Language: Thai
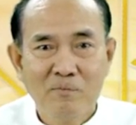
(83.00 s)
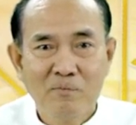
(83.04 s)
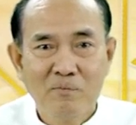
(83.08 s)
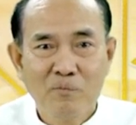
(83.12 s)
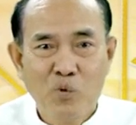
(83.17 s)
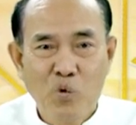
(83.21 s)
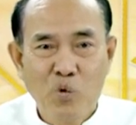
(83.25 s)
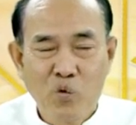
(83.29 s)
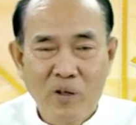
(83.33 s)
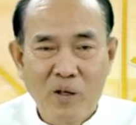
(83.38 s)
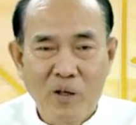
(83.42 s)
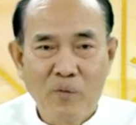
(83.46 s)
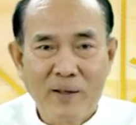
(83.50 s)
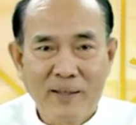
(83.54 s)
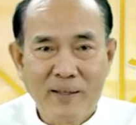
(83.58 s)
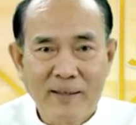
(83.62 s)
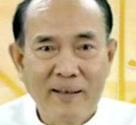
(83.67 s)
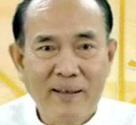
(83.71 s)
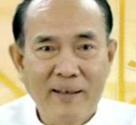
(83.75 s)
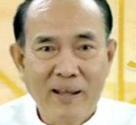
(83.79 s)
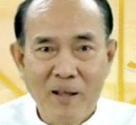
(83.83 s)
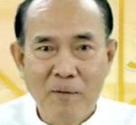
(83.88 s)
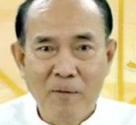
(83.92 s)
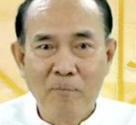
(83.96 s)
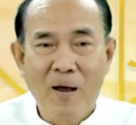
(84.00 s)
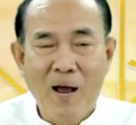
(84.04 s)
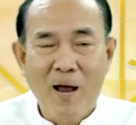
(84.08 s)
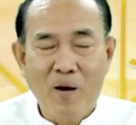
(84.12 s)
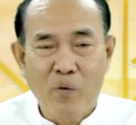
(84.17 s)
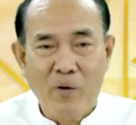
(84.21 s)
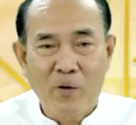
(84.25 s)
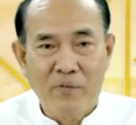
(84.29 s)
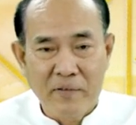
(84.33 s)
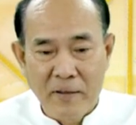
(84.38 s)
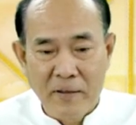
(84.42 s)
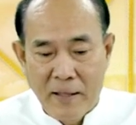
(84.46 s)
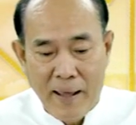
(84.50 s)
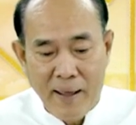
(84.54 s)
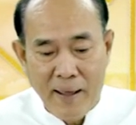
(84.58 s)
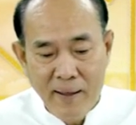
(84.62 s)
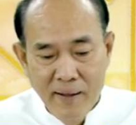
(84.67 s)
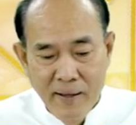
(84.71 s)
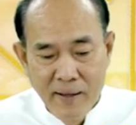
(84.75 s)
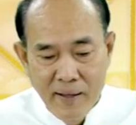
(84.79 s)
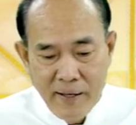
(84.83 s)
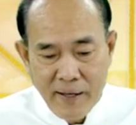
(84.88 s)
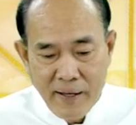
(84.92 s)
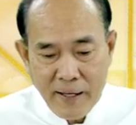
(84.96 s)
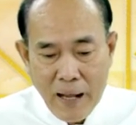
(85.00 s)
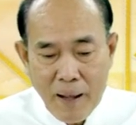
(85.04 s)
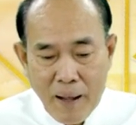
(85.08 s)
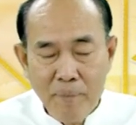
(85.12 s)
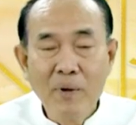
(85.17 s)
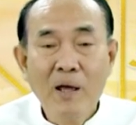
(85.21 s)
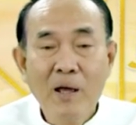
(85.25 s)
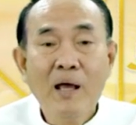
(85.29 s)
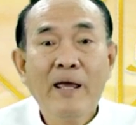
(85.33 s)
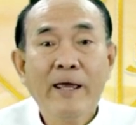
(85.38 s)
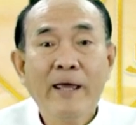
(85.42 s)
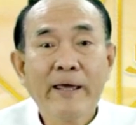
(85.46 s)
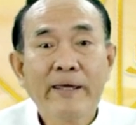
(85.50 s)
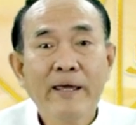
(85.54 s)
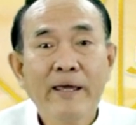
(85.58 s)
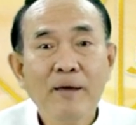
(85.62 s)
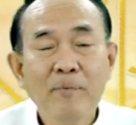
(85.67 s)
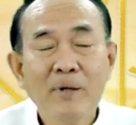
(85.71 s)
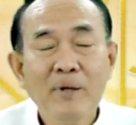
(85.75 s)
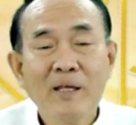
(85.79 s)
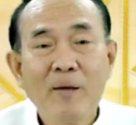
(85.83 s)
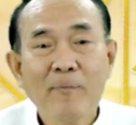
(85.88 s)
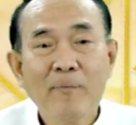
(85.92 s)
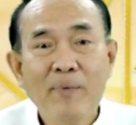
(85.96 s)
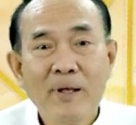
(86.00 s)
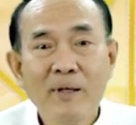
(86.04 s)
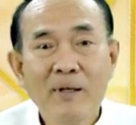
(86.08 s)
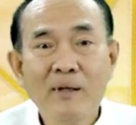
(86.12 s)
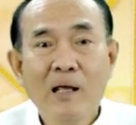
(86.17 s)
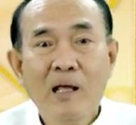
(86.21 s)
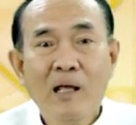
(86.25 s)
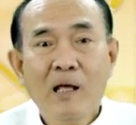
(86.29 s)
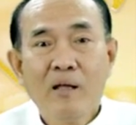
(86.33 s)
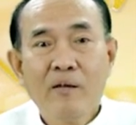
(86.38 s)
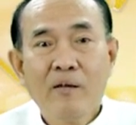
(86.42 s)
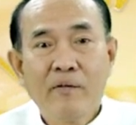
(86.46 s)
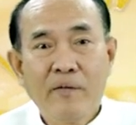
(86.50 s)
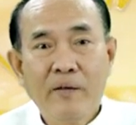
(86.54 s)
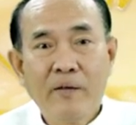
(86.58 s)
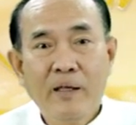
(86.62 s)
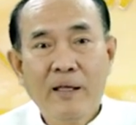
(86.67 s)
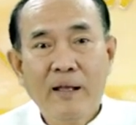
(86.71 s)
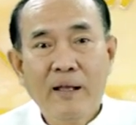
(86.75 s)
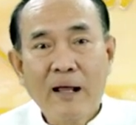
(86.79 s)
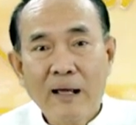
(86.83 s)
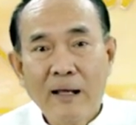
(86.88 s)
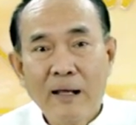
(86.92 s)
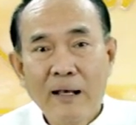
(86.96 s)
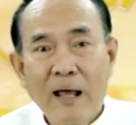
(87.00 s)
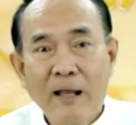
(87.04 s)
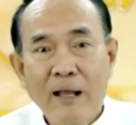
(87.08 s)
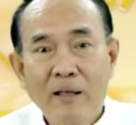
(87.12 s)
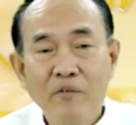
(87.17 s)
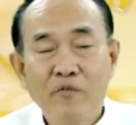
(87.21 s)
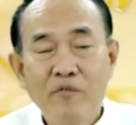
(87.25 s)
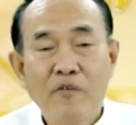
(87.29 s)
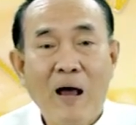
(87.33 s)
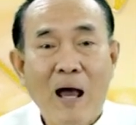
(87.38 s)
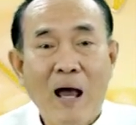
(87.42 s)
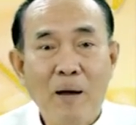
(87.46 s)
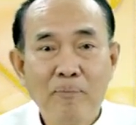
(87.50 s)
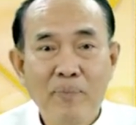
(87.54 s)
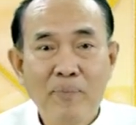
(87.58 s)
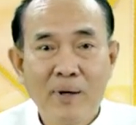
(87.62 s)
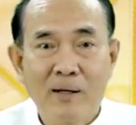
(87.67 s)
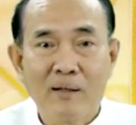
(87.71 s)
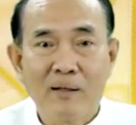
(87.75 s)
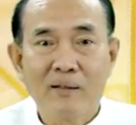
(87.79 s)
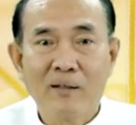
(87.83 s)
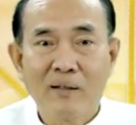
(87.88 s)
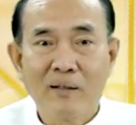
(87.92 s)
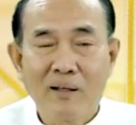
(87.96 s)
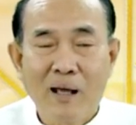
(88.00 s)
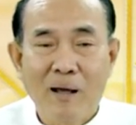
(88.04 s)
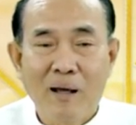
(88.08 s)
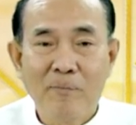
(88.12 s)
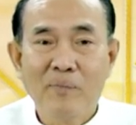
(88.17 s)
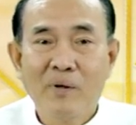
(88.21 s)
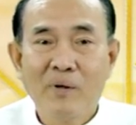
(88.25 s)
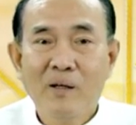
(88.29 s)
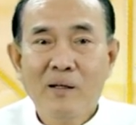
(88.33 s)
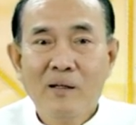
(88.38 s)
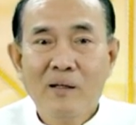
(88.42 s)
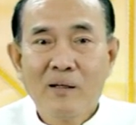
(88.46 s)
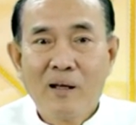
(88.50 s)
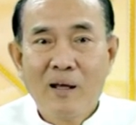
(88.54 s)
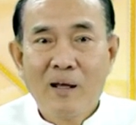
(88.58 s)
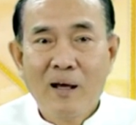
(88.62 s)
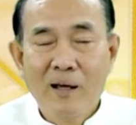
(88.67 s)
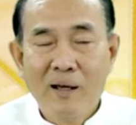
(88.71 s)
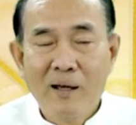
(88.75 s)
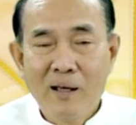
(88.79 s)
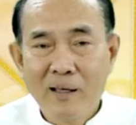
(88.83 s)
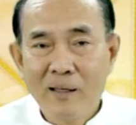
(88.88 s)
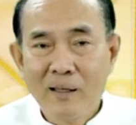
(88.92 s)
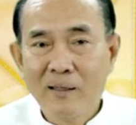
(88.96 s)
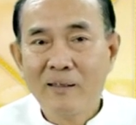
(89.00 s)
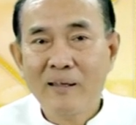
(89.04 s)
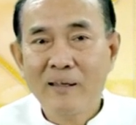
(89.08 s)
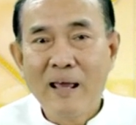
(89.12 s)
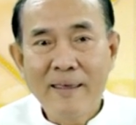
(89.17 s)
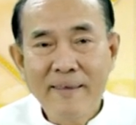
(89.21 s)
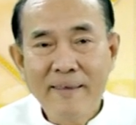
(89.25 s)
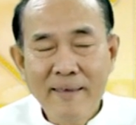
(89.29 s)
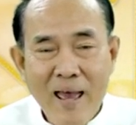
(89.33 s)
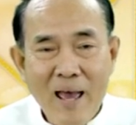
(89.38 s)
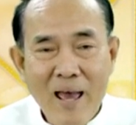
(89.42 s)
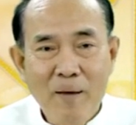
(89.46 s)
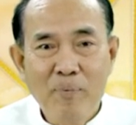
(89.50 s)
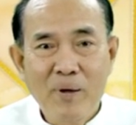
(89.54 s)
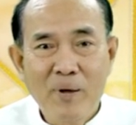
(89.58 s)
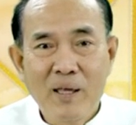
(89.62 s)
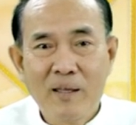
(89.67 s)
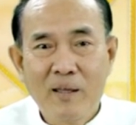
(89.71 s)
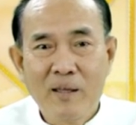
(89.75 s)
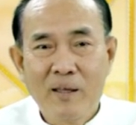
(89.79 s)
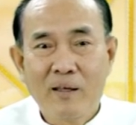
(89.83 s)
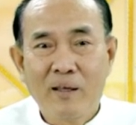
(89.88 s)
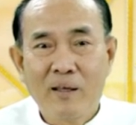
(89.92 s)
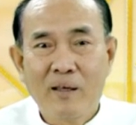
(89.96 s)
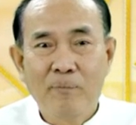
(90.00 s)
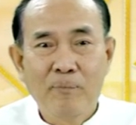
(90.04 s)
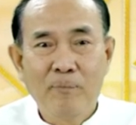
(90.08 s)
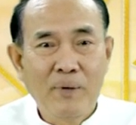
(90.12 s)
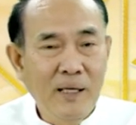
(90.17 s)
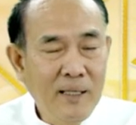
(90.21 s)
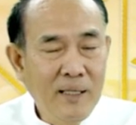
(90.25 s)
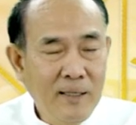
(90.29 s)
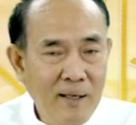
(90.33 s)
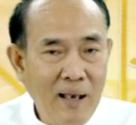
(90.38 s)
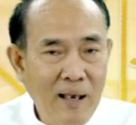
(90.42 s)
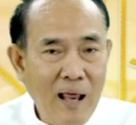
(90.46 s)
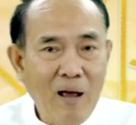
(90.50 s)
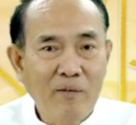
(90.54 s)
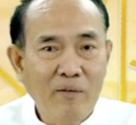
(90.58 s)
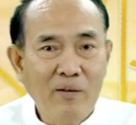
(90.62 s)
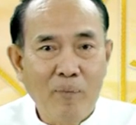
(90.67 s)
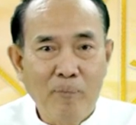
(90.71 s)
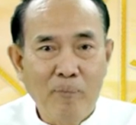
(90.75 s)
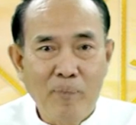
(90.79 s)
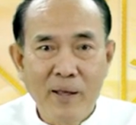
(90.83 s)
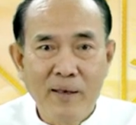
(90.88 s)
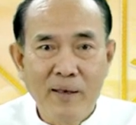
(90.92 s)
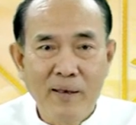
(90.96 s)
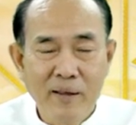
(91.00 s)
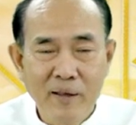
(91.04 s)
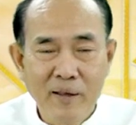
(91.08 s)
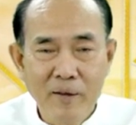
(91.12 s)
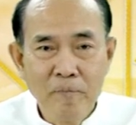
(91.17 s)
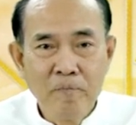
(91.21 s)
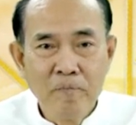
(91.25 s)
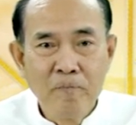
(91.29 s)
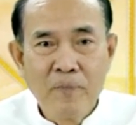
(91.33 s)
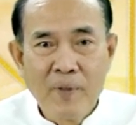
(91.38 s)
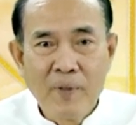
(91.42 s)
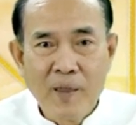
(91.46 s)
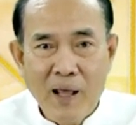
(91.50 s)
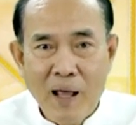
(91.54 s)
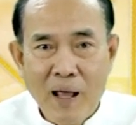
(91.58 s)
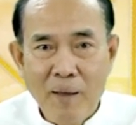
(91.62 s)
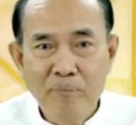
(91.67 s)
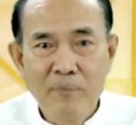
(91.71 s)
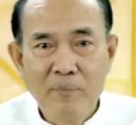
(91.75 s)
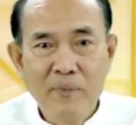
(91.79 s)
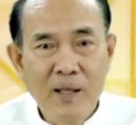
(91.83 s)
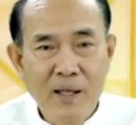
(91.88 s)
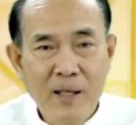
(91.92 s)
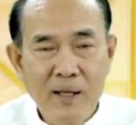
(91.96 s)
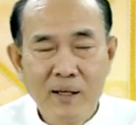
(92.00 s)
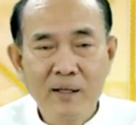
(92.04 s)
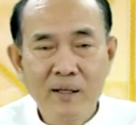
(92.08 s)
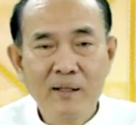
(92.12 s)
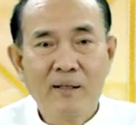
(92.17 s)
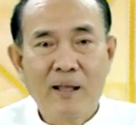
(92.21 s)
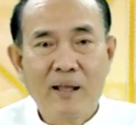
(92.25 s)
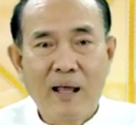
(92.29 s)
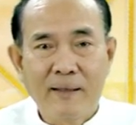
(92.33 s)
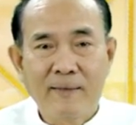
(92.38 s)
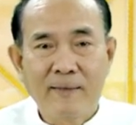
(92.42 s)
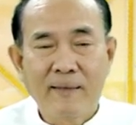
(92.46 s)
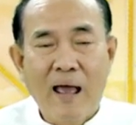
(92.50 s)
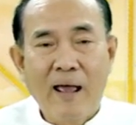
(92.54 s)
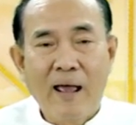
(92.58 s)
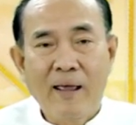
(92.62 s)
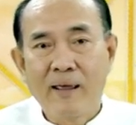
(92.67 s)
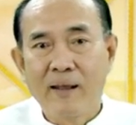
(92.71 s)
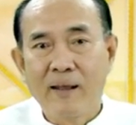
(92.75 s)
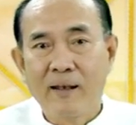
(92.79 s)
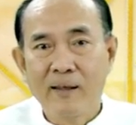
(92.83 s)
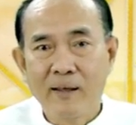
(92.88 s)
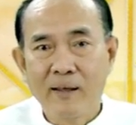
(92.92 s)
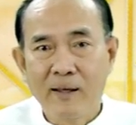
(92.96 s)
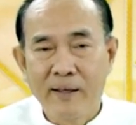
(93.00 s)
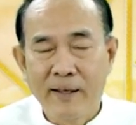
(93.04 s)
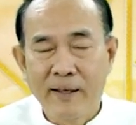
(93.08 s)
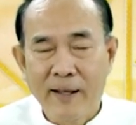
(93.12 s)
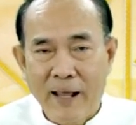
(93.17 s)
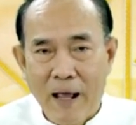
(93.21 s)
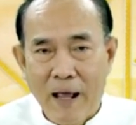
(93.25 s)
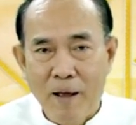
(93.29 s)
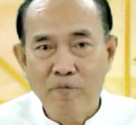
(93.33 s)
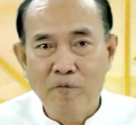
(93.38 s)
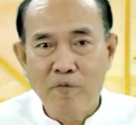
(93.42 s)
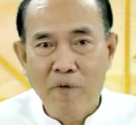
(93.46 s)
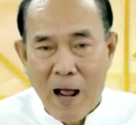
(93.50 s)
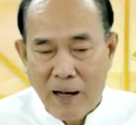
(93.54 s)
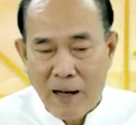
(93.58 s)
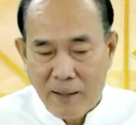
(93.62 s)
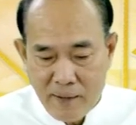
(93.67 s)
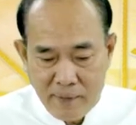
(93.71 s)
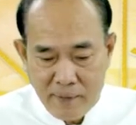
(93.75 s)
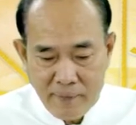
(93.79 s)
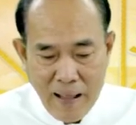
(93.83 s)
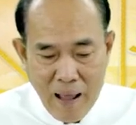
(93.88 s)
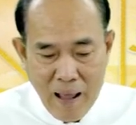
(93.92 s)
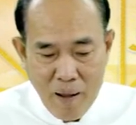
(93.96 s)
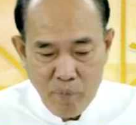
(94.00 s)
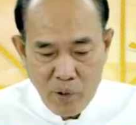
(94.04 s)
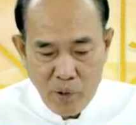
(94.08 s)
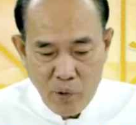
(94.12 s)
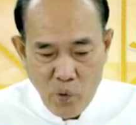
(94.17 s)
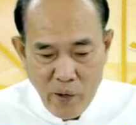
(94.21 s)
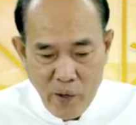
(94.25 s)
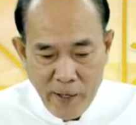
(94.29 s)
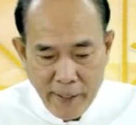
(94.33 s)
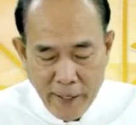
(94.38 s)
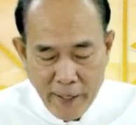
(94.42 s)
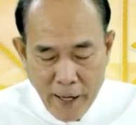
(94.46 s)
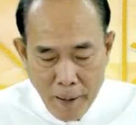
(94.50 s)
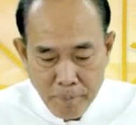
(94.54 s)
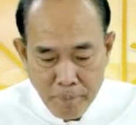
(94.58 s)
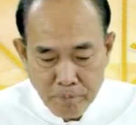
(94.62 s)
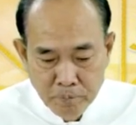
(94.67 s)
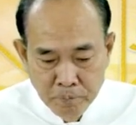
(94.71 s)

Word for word: รู้สึกว่าจะดีมากกว่าเสียนะครับ อีกคลิปหนึ่งจะเป็นสี่ลัคนาที่ฟ้าเปิดนะครับ เคยแย่ๆปีปีที่แล้ว แต่ปีนี้นะครับ ดีขึ้นทันตาเห็นเลยนะครับฝากติดตามไปด้วยนะครับ